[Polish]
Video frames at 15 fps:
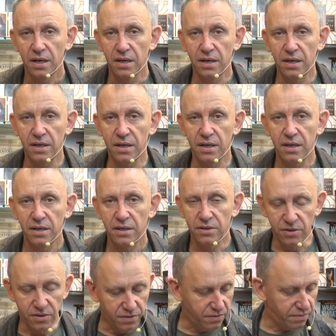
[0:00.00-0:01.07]
E,
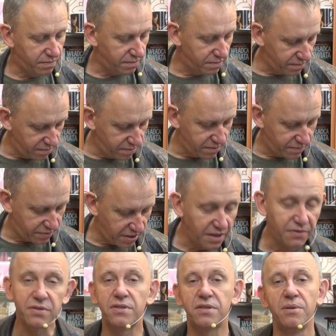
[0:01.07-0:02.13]
no,
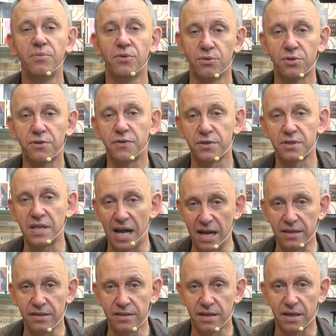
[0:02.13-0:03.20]
przede wszystkim mnóstwo
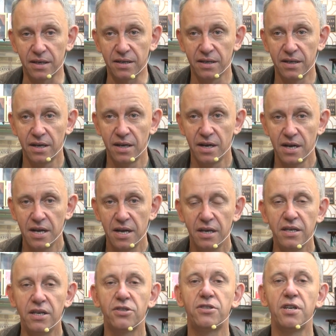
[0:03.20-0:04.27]
stali, tak?
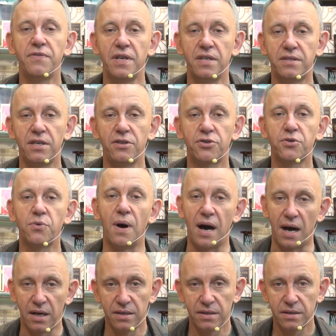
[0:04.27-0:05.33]
Jeszcze więcej
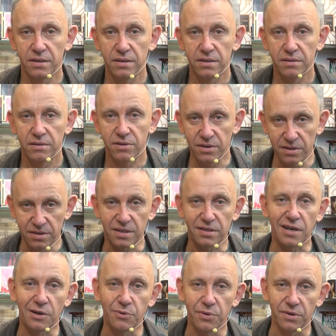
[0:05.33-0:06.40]
szkła, to jest
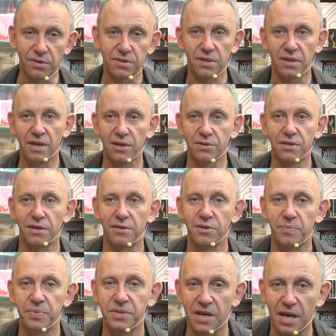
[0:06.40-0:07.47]
zaskakujące. Ja
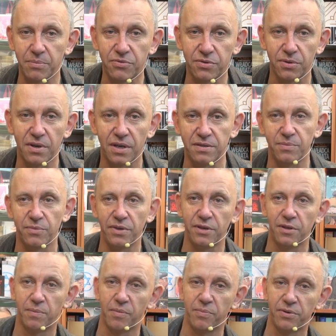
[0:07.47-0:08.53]
ostatnio pisałem przy okazji
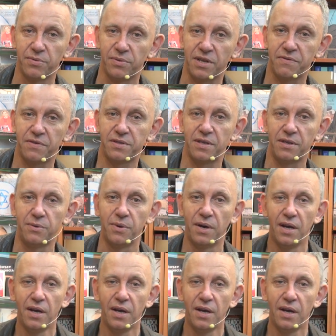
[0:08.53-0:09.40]
mojego pobytu na weselu